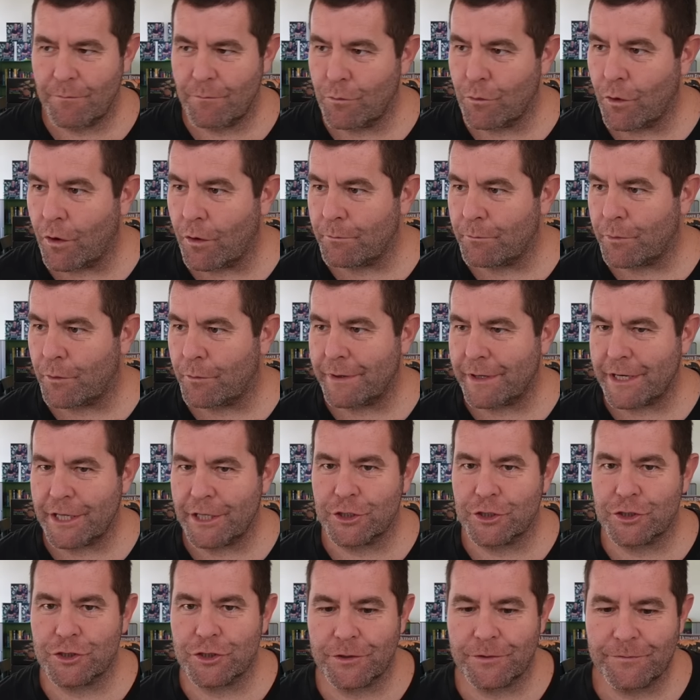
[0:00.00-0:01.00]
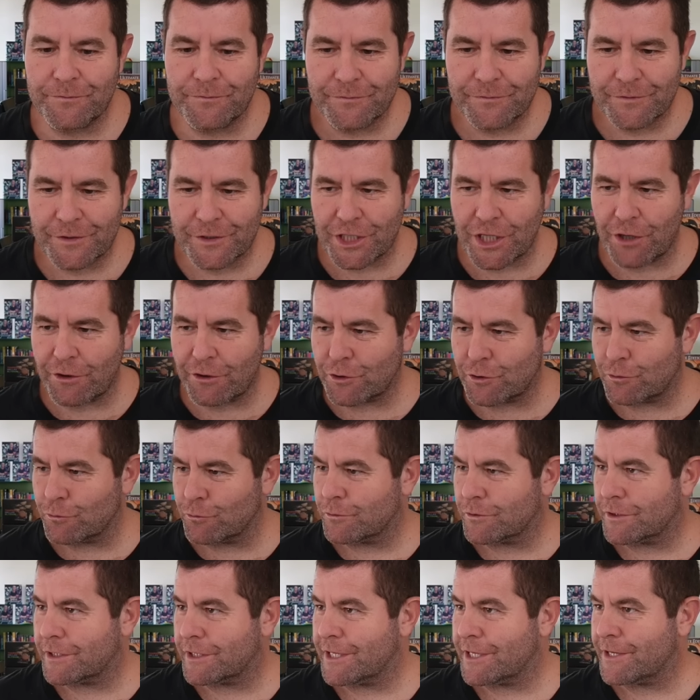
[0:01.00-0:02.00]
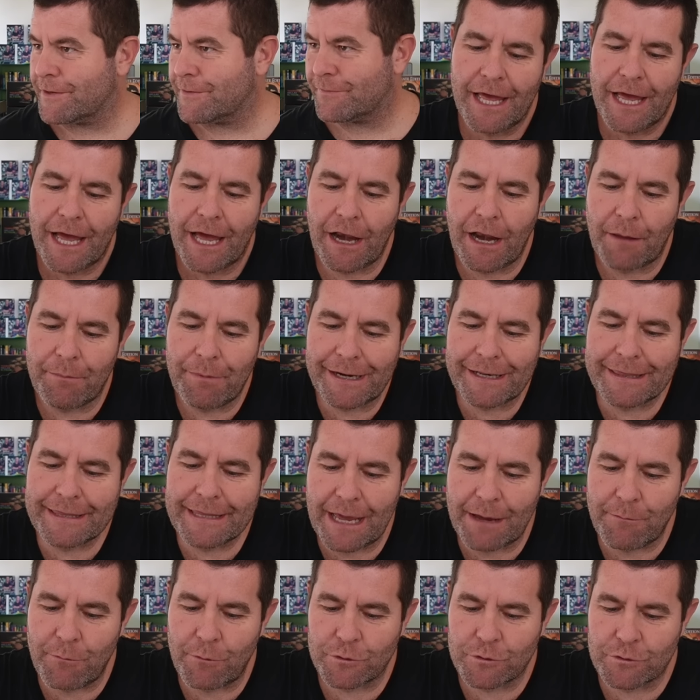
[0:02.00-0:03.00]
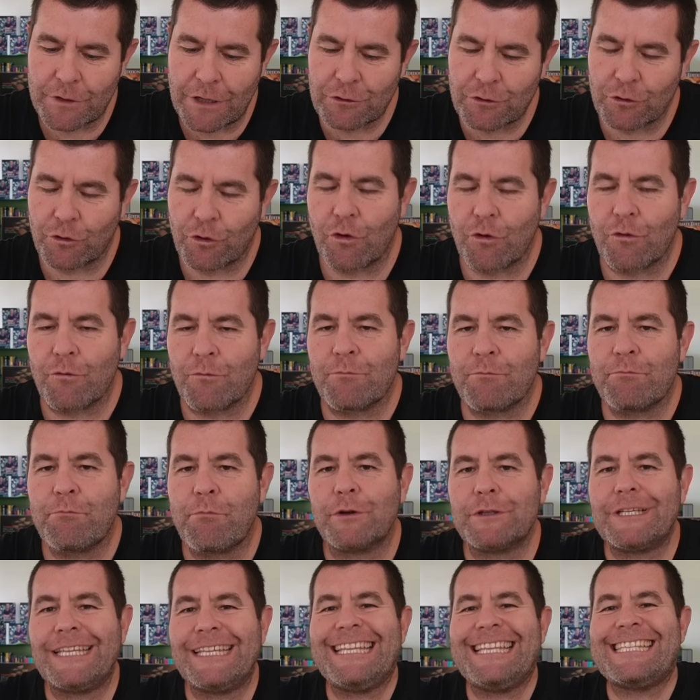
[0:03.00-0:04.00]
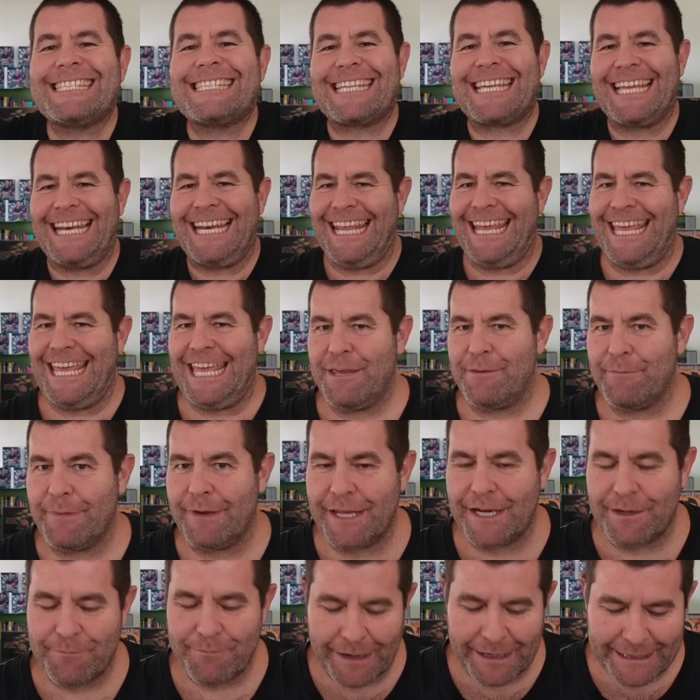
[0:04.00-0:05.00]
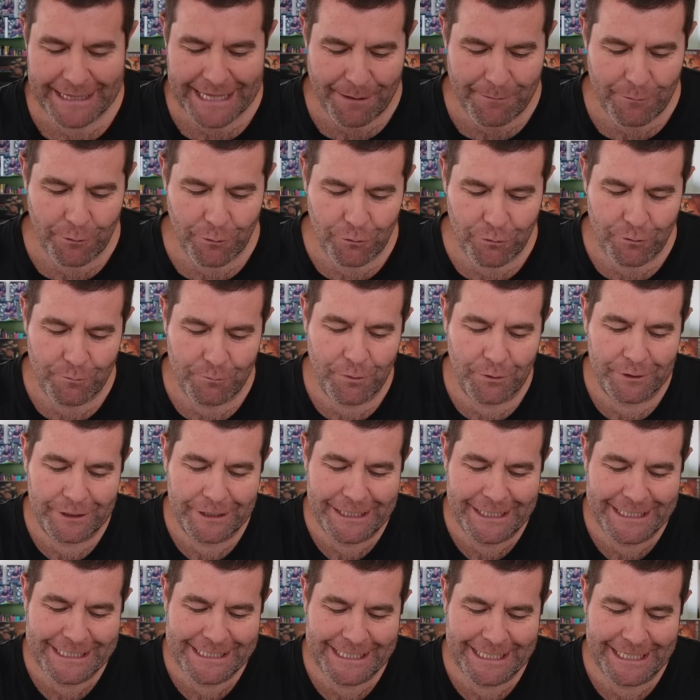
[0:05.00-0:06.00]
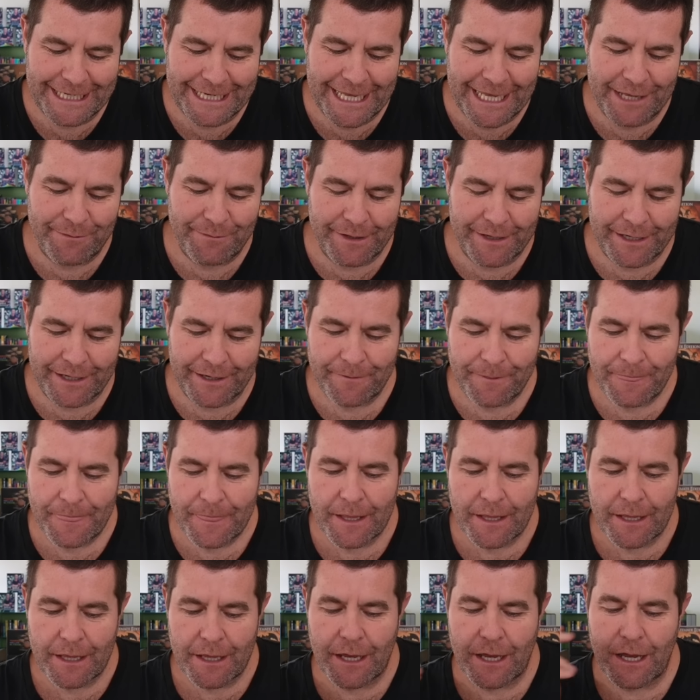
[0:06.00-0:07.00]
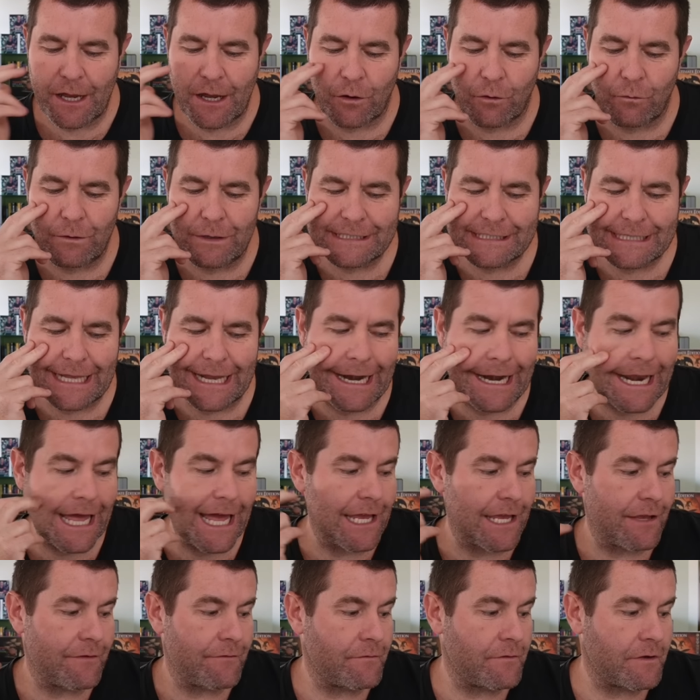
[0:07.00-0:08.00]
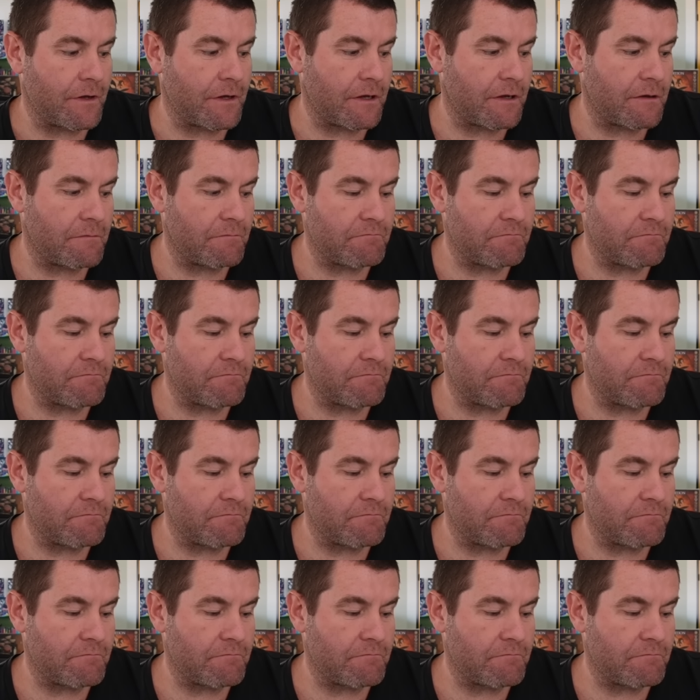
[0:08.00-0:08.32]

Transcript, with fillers: Buon pomeriggio, ciao a tutti. Allora, partiamo tanto con un po' di disclaimer. Partiamo con un po' di disclaimer. Uh, questa è una live eh,